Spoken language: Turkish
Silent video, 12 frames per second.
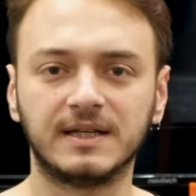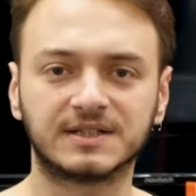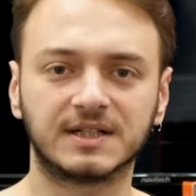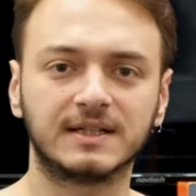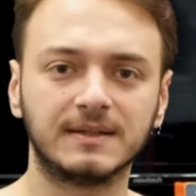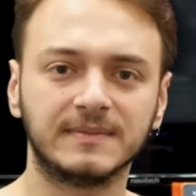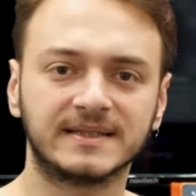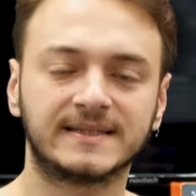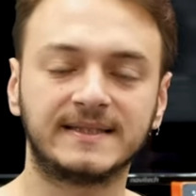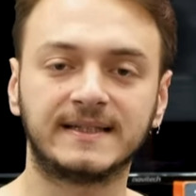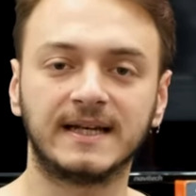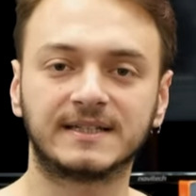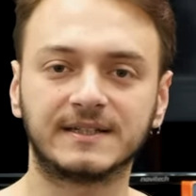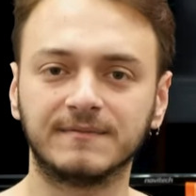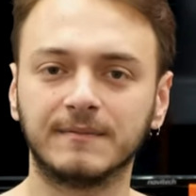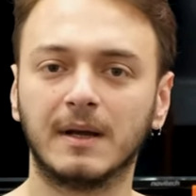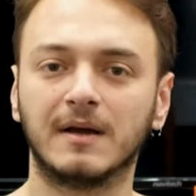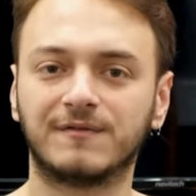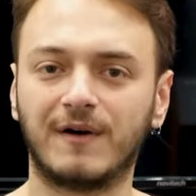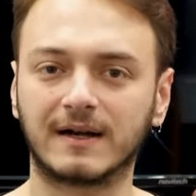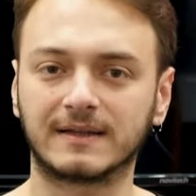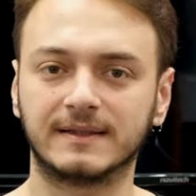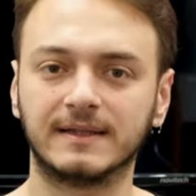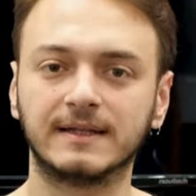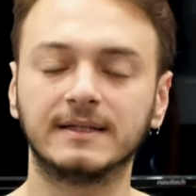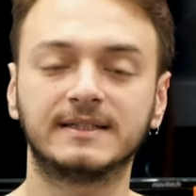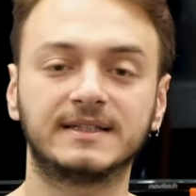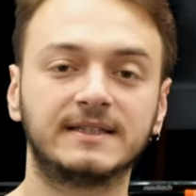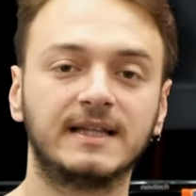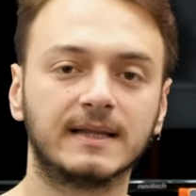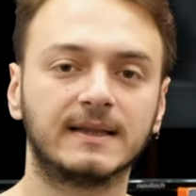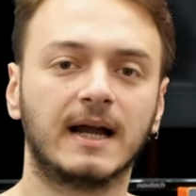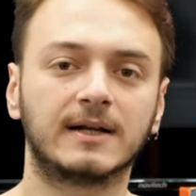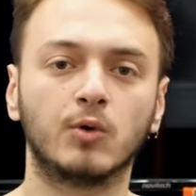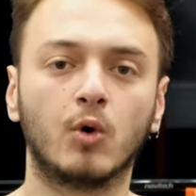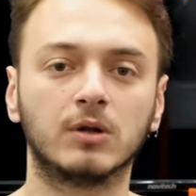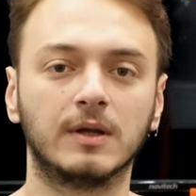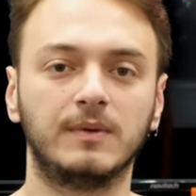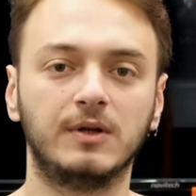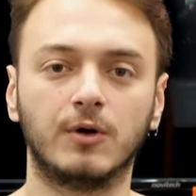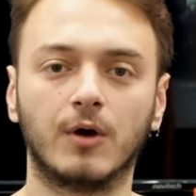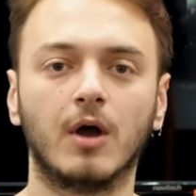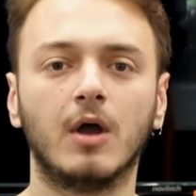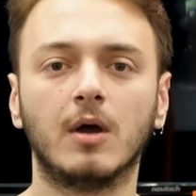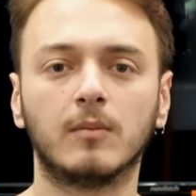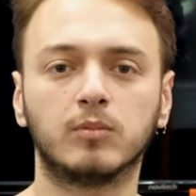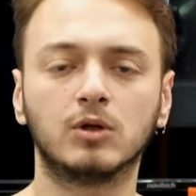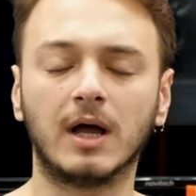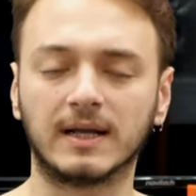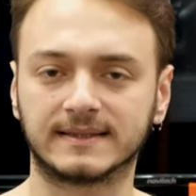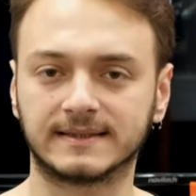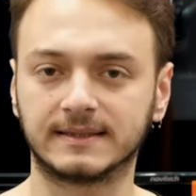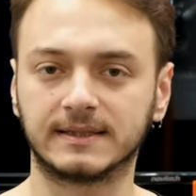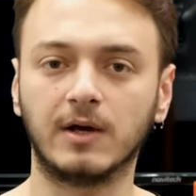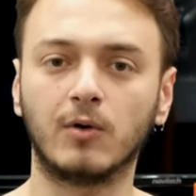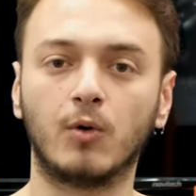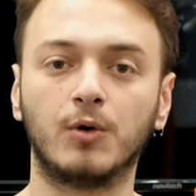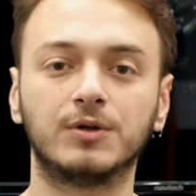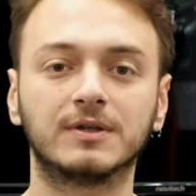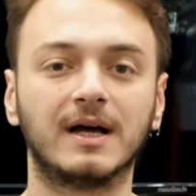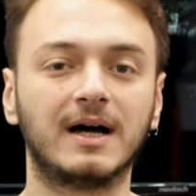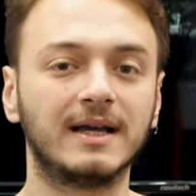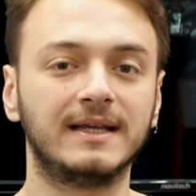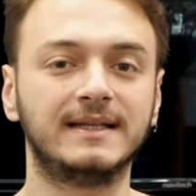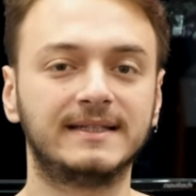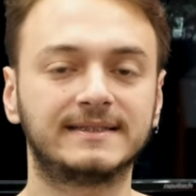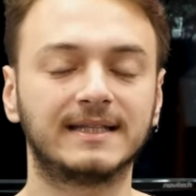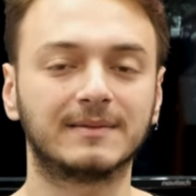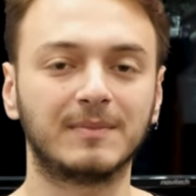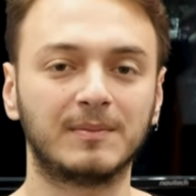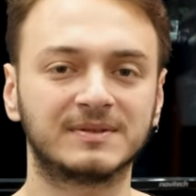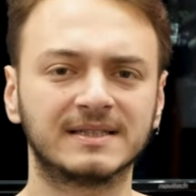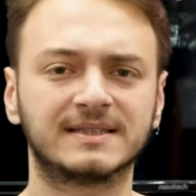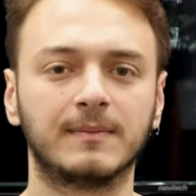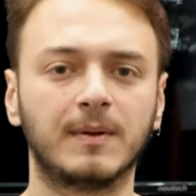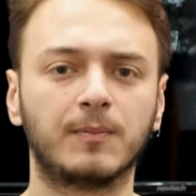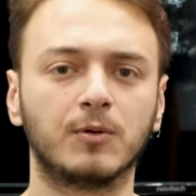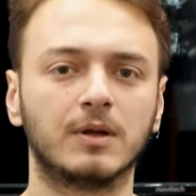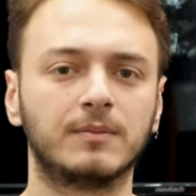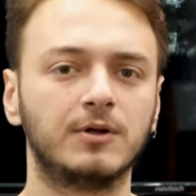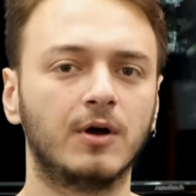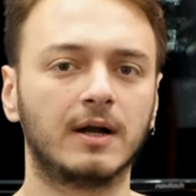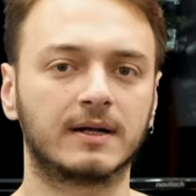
yaşadığımız titreşim farklı şiddetlerde olabiliyor. Bu da aslında oyunu daha iyi hissetmemize sebep olabiliyor